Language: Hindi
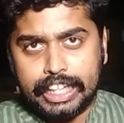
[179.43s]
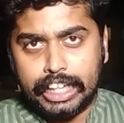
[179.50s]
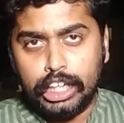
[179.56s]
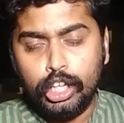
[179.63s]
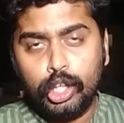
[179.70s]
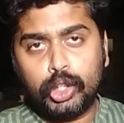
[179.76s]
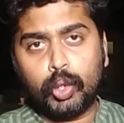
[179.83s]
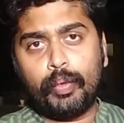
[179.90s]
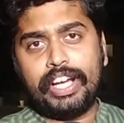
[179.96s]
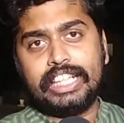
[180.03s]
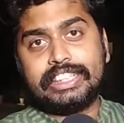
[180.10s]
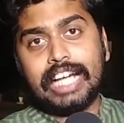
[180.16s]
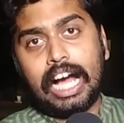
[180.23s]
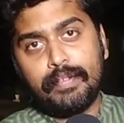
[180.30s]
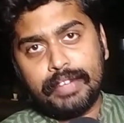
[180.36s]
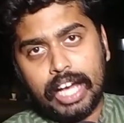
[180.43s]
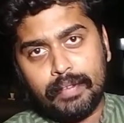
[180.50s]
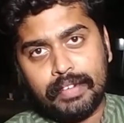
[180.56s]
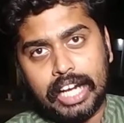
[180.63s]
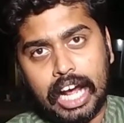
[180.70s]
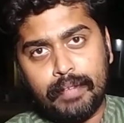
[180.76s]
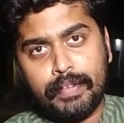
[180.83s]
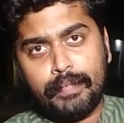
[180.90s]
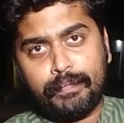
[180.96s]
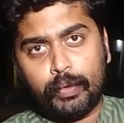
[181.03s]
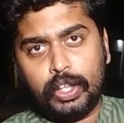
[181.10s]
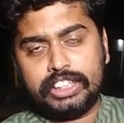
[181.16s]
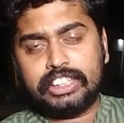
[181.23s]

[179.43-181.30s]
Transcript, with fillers: की तो वही जामिया मिला में पुलिस